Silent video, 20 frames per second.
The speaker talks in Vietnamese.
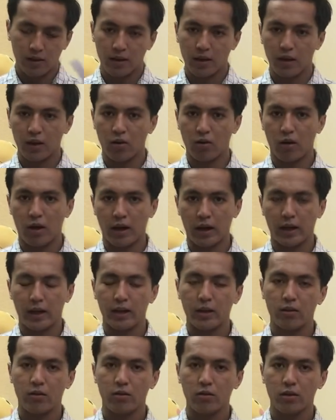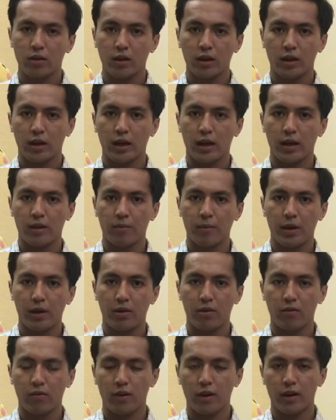thì ngoài cái nốt
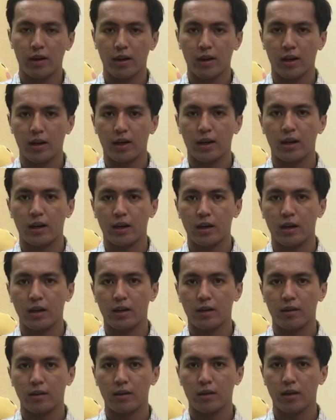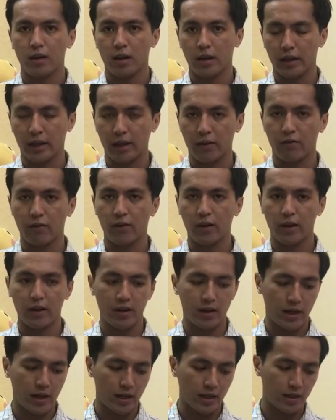caramel và cà
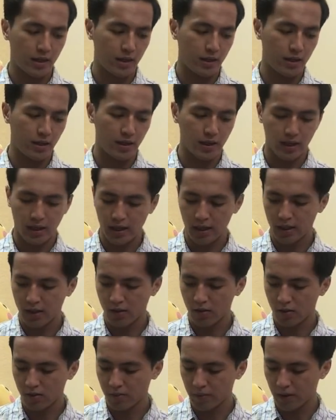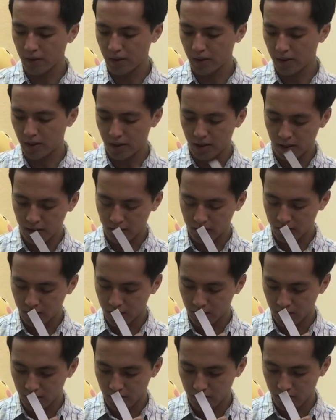phê ra thì cái nốt
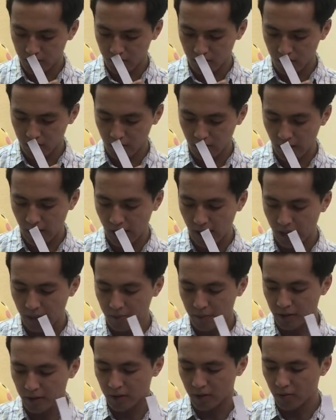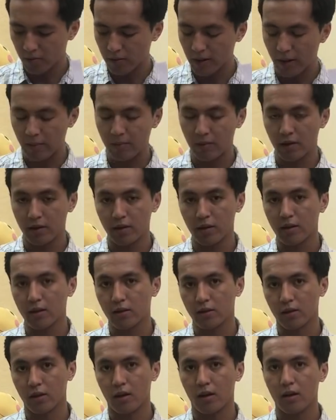Tonka mình cũng cảm nhận rất
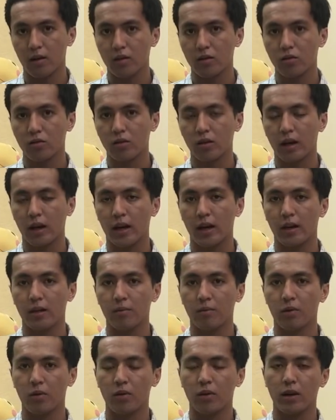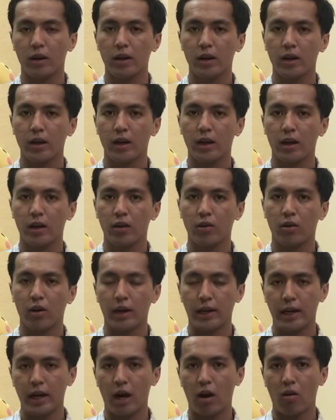là rõ Tonka là một cái ờ,
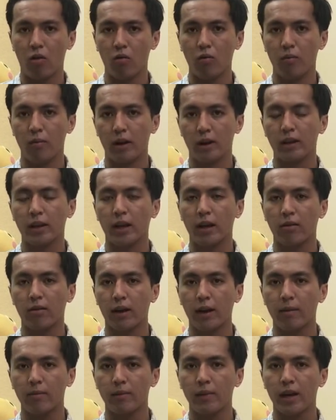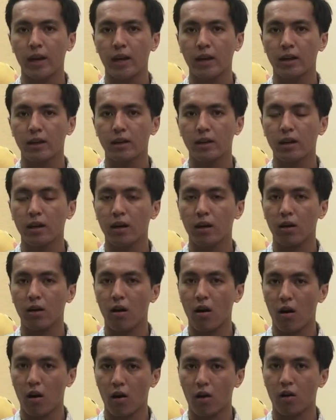loại đậu mà tạo cảm giác rất là
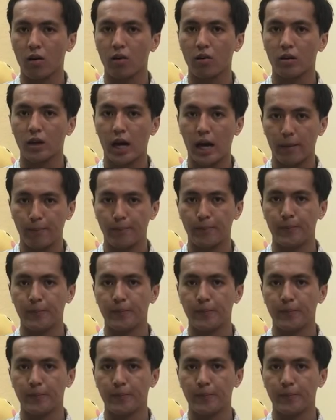ngọt đậm